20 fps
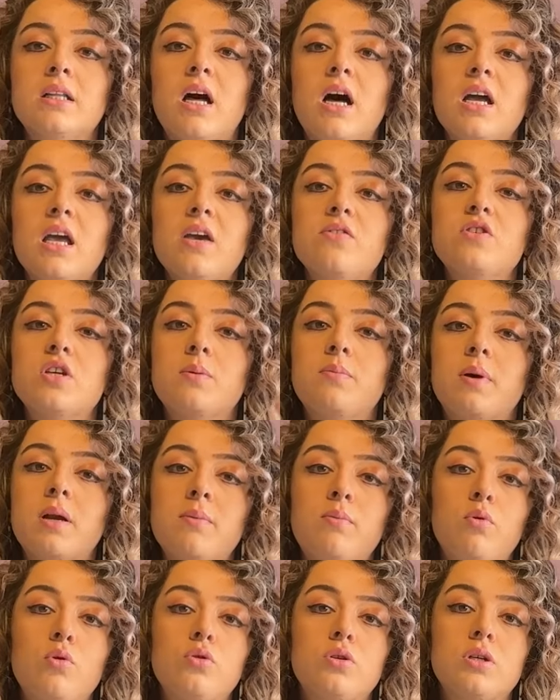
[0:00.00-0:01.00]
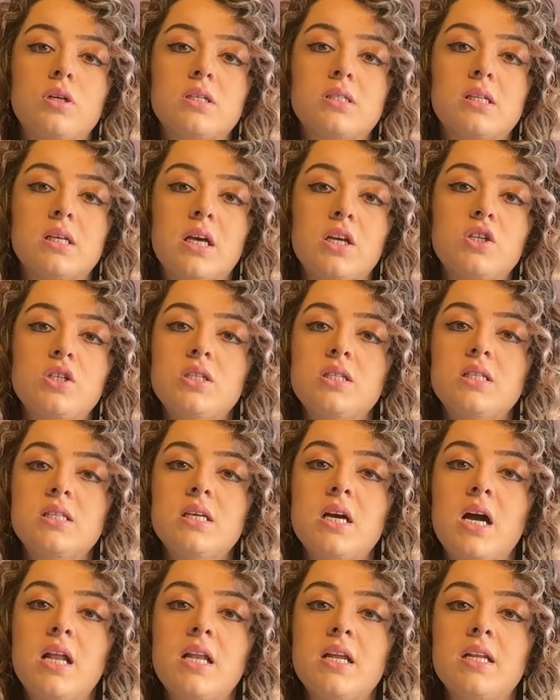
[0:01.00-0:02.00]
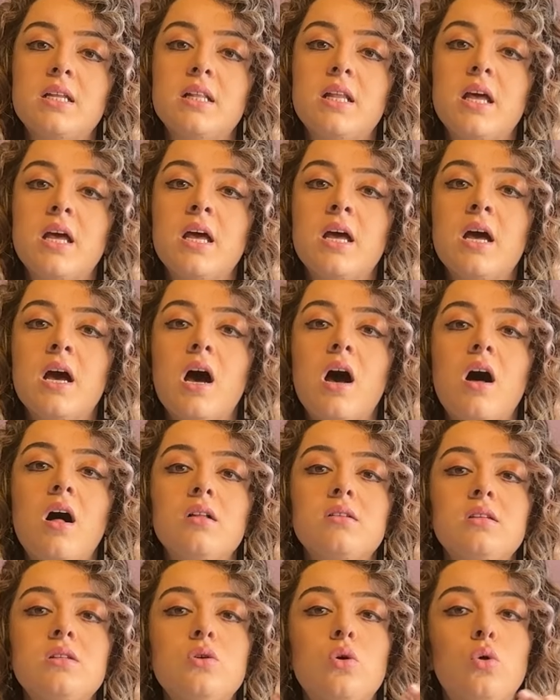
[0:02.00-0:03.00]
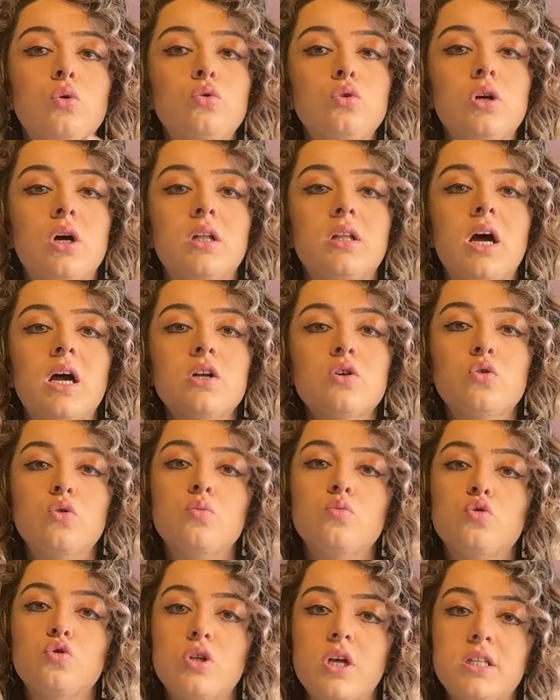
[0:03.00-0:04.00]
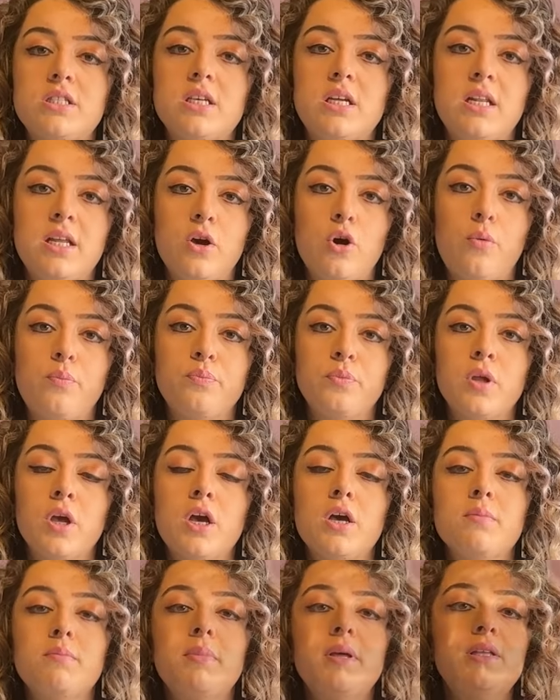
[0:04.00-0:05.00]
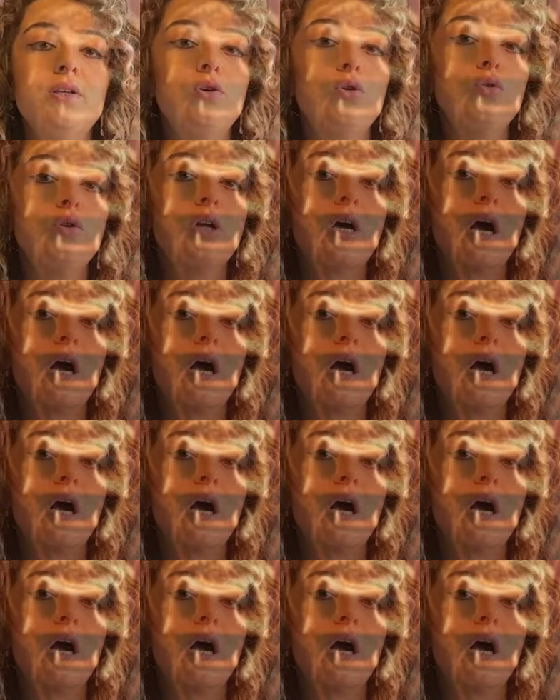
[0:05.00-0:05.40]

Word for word: daha gevşek para politikasına geçiş sinyallerinde altın olduğu kadar gümüş de etkiliyor. Bitcoin